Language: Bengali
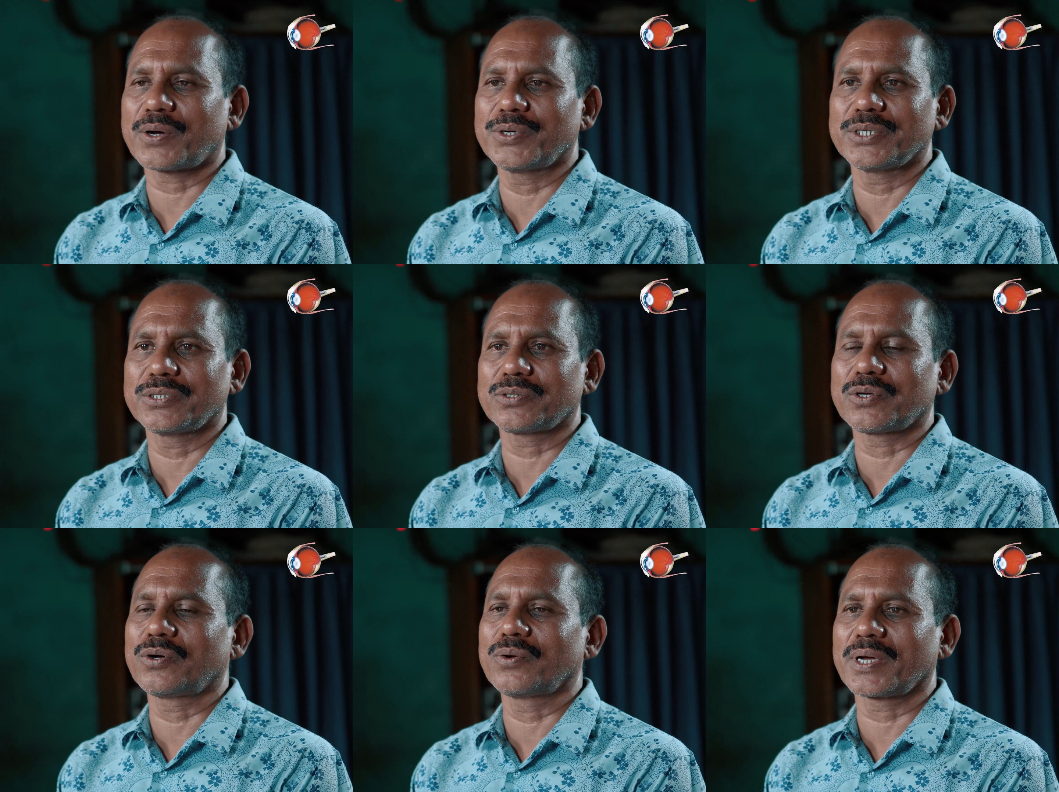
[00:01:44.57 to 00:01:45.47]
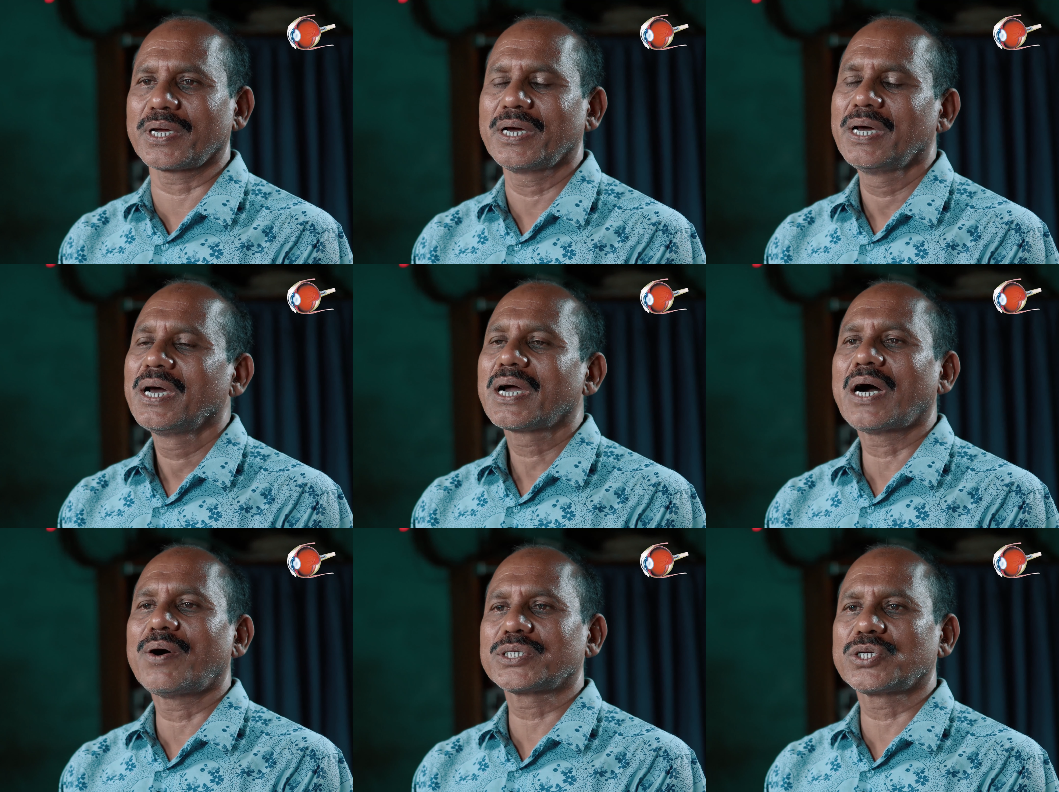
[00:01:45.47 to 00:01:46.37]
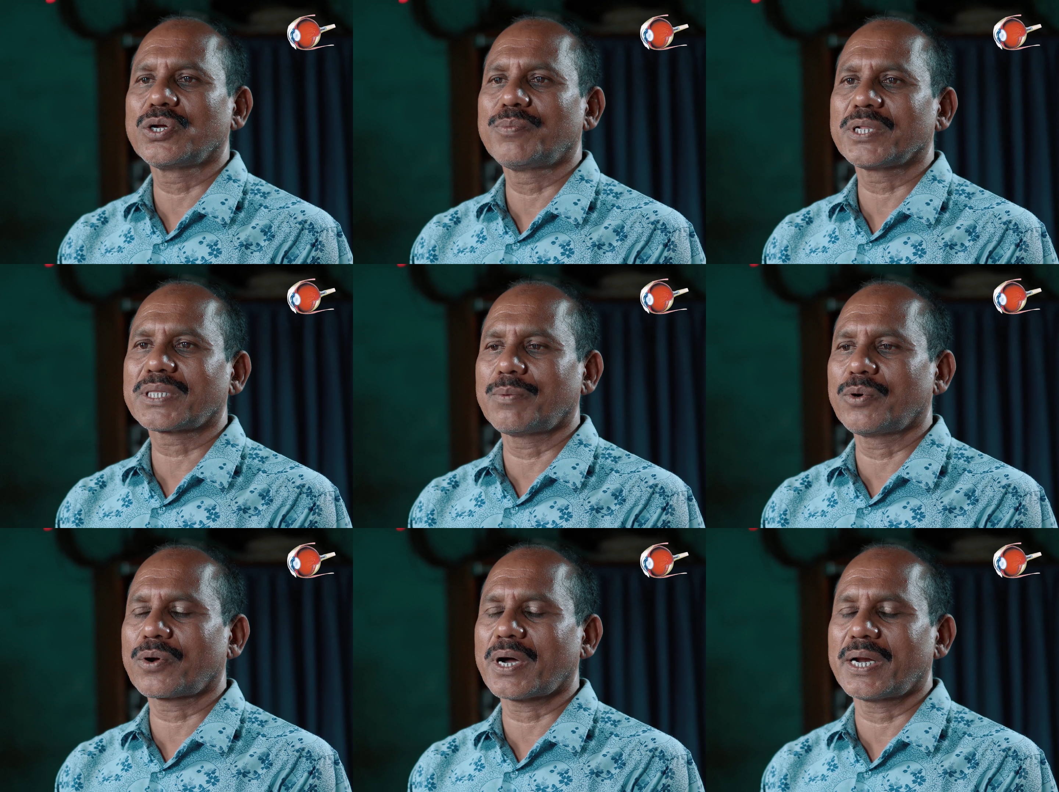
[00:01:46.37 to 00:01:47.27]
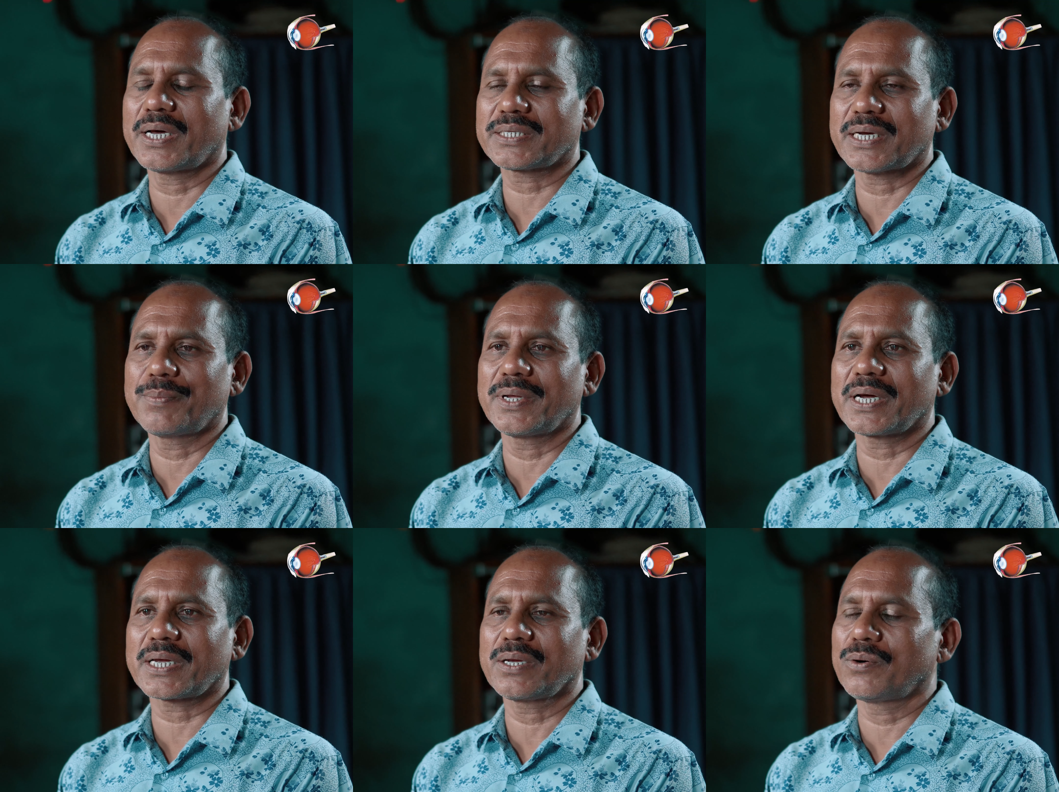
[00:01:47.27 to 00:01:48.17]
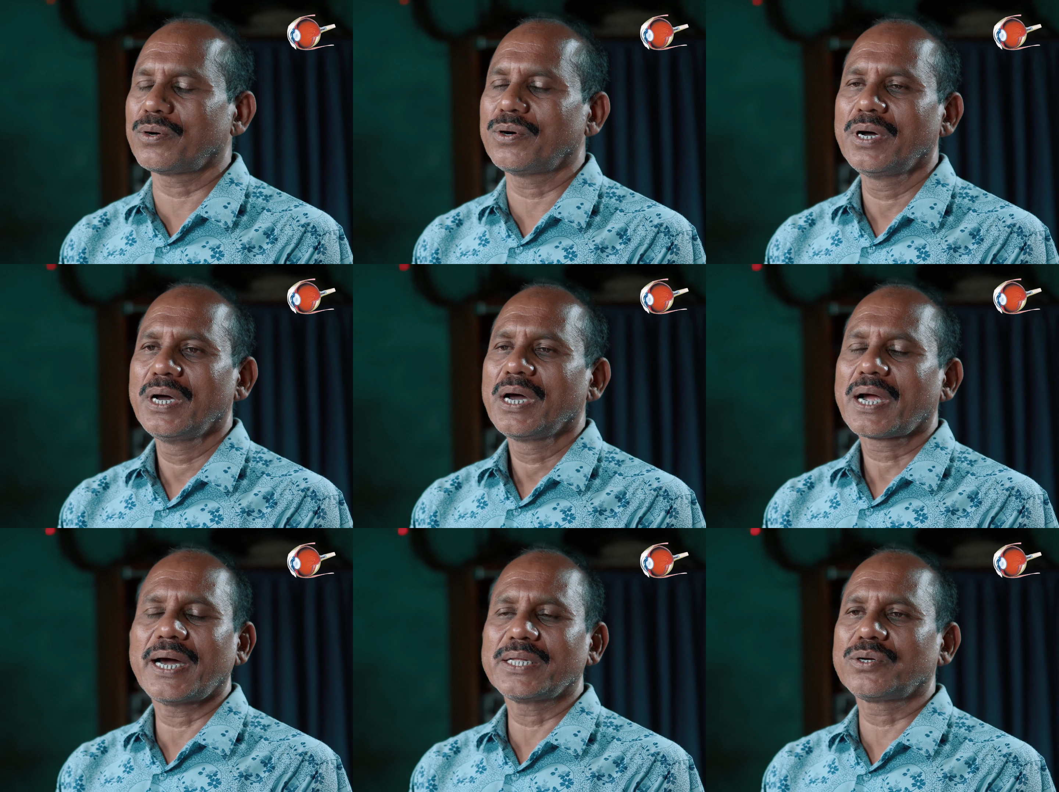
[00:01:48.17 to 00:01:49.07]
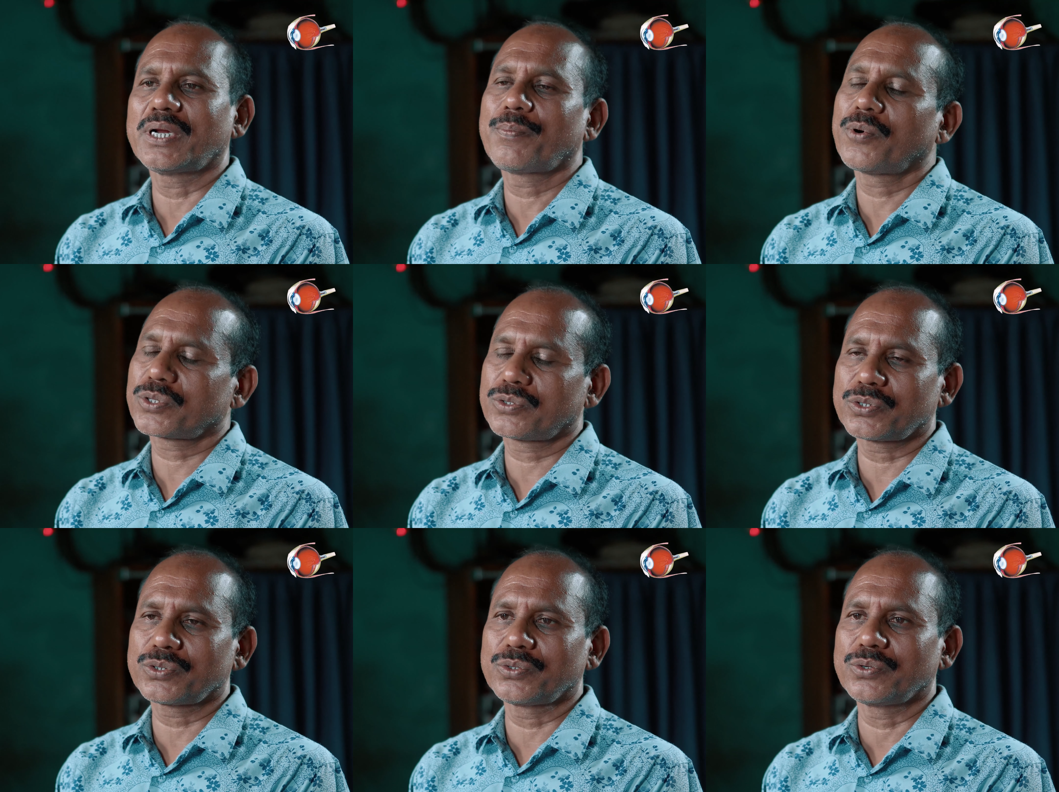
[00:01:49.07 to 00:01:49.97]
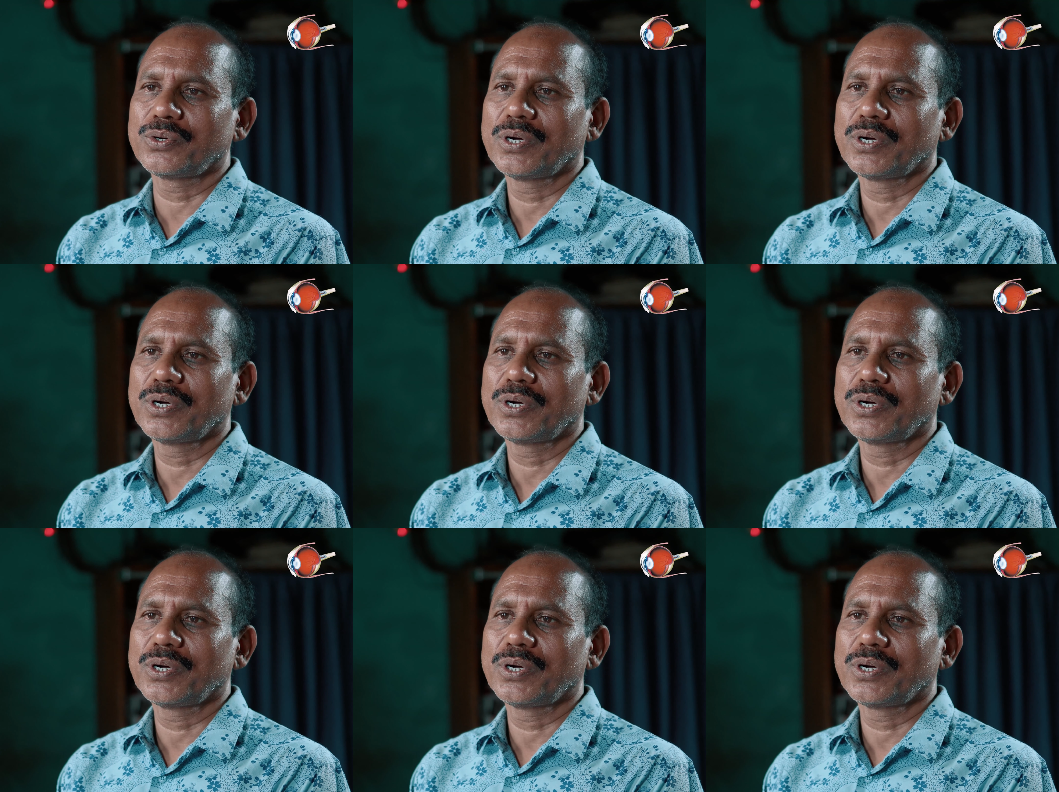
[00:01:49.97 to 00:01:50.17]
পার হয়ে যেত তখন ওকে খাওয়ার জন্য বলতাম ও খানা সামনে রাখি ও খাইতো না পড়তো শুধু